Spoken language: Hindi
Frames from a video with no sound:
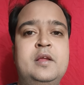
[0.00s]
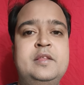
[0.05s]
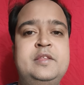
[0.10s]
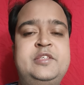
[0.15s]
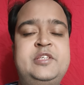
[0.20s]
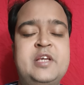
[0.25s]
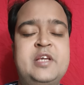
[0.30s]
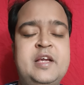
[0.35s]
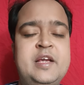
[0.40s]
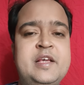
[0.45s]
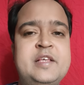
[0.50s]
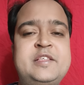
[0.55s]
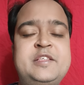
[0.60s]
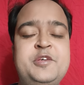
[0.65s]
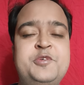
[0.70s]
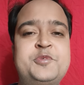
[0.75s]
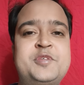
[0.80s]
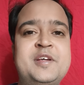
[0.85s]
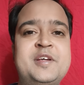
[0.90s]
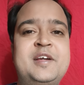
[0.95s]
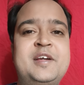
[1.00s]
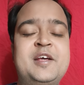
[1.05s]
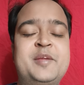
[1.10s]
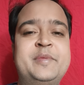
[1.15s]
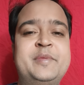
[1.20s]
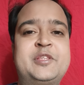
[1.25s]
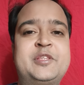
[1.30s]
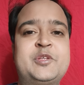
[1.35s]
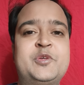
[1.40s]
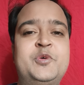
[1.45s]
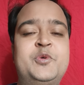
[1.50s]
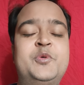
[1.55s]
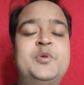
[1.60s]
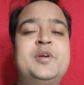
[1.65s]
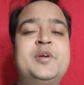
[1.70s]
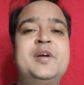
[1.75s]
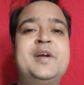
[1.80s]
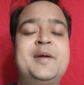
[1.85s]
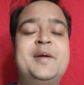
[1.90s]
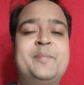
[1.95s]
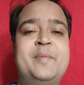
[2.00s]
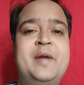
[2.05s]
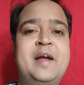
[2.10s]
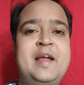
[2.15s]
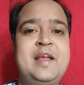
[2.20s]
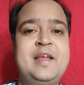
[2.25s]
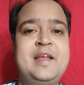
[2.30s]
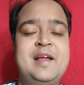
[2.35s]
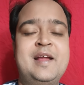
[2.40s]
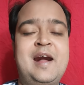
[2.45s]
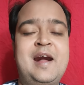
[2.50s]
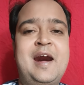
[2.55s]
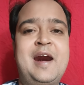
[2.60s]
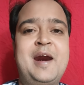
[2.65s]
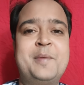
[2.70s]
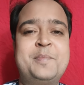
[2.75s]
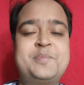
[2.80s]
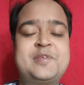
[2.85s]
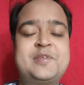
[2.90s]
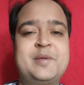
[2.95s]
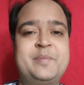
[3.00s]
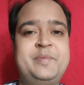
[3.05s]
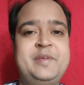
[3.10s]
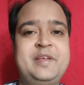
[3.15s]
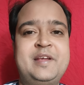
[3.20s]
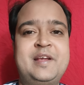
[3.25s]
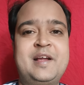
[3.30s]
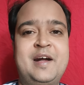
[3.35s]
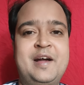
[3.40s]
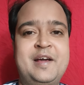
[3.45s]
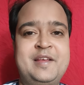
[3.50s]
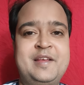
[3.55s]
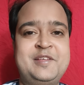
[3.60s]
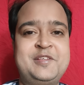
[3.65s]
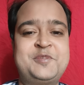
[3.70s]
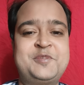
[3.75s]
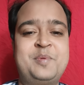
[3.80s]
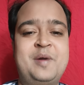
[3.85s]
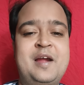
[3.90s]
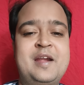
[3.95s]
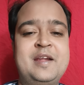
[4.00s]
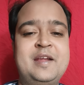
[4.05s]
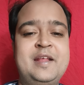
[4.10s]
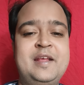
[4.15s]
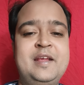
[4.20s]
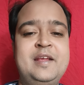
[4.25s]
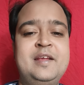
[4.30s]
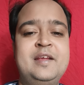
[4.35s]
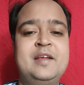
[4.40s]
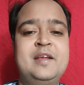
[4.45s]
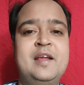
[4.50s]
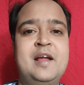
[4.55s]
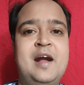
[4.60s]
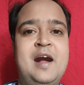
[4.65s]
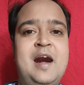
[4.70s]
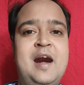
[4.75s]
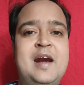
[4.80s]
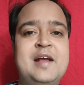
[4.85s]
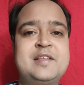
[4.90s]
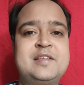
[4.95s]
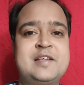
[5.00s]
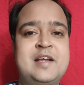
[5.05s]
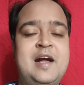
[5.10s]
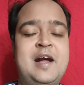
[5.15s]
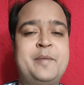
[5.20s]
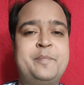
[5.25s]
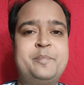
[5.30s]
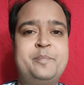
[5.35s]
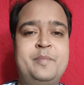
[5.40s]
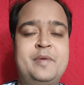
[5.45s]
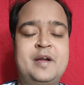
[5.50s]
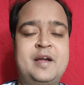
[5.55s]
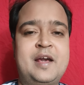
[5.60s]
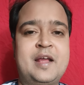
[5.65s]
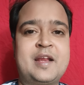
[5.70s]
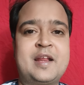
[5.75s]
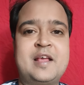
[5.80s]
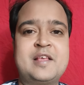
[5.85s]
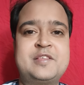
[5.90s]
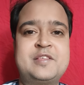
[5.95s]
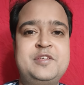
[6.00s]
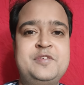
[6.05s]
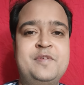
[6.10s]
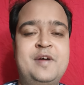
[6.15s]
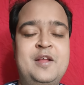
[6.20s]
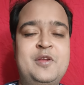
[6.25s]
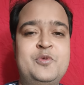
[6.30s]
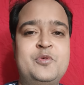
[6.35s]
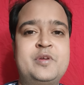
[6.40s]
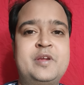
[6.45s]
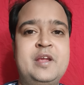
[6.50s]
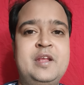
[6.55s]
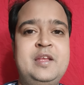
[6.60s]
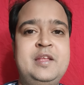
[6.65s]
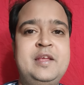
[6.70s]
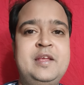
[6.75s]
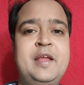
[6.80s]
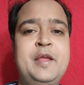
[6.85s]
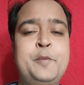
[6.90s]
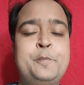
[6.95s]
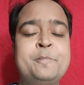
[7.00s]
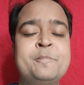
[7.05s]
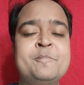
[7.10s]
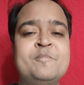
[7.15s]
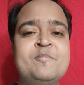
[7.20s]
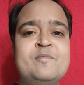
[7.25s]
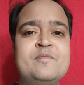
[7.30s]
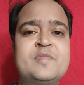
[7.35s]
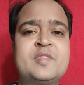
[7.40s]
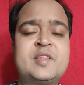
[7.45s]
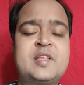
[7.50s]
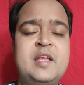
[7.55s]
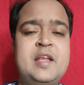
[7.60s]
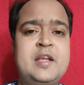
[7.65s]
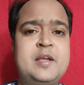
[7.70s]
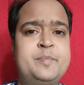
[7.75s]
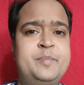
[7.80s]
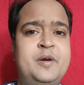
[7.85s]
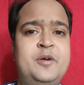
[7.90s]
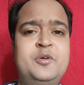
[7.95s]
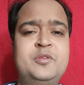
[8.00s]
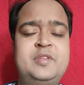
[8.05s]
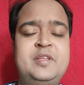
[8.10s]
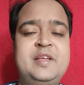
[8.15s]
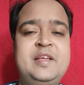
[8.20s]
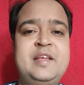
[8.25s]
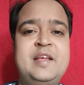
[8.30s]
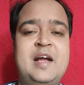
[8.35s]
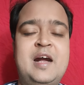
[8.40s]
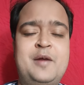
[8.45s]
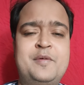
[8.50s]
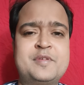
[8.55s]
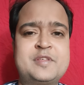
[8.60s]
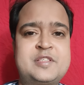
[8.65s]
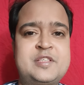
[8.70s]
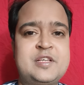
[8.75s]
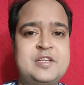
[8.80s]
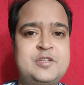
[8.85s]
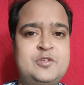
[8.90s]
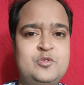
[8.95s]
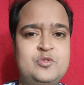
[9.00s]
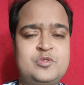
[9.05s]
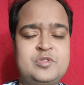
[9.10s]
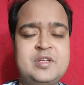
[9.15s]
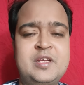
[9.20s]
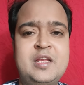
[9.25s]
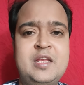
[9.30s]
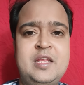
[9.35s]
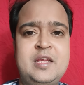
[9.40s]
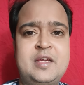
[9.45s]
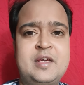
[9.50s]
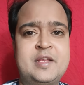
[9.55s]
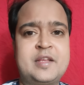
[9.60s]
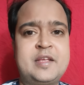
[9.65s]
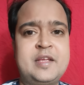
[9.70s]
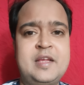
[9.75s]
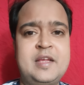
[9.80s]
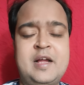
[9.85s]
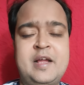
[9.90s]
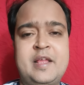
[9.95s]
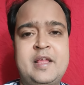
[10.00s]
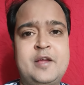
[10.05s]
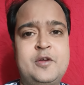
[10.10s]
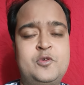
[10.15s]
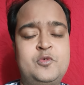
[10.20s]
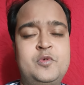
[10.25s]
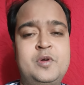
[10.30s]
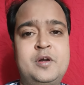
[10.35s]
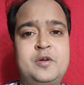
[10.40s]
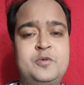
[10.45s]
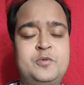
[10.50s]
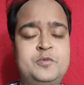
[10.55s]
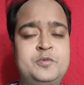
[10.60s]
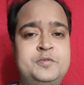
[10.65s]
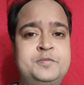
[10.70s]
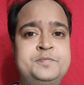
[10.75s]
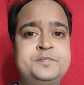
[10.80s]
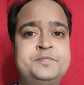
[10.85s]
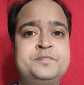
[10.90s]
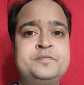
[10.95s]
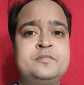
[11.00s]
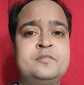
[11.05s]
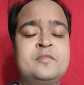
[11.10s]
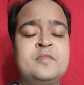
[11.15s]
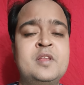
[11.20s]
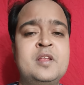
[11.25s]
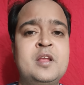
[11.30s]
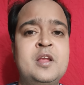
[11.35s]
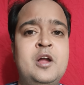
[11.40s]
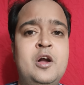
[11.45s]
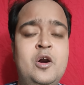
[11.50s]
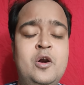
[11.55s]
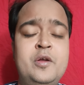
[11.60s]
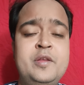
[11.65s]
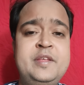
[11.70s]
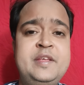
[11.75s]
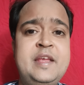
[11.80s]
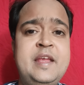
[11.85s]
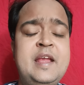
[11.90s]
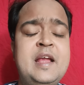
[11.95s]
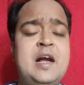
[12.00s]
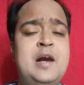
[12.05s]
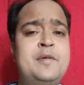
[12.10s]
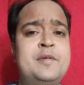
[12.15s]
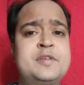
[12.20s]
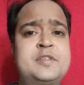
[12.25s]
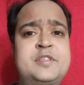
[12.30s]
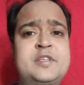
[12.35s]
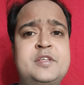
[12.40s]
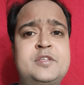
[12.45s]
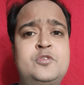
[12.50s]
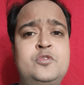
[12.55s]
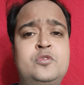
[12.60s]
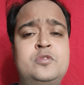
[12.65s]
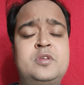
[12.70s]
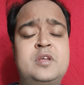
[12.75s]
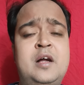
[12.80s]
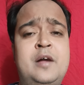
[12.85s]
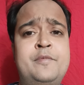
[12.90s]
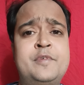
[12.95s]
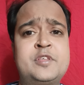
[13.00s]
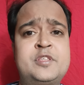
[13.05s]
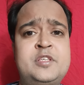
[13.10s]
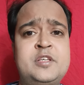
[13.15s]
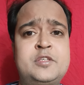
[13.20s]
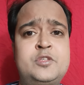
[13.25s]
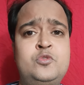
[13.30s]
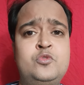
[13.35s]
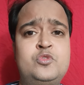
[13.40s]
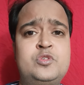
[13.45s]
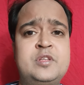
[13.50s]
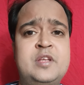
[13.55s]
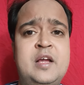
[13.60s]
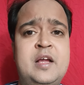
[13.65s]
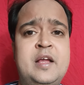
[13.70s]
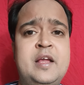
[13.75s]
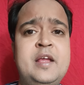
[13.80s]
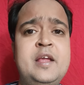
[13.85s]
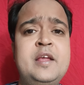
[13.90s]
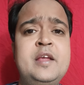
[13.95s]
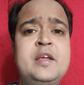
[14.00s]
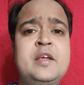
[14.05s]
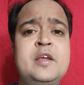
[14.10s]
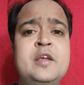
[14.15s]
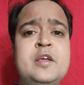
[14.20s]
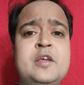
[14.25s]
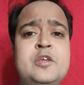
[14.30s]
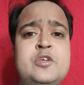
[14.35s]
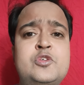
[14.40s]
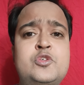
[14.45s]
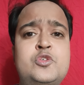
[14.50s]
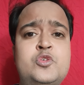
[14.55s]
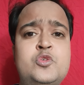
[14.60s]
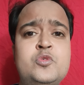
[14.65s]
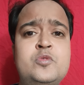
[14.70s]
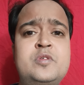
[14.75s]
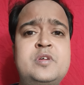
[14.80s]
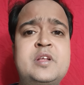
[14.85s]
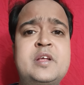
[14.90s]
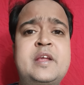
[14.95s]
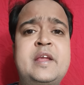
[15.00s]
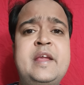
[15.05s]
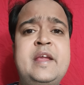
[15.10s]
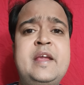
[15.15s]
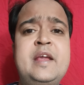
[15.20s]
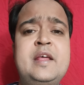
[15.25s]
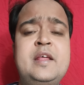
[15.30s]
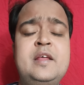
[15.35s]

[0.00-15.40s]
जय शिव शंकर मित्रों मैं आप सभी का हरीश पांडे आज आप मकर राशि वालों के लिए एक बहुत ही आवश्यक सूचना लेकर के आया हुआ हूँ और ये आवश्यक आवश्यक सूचना है शुक्र के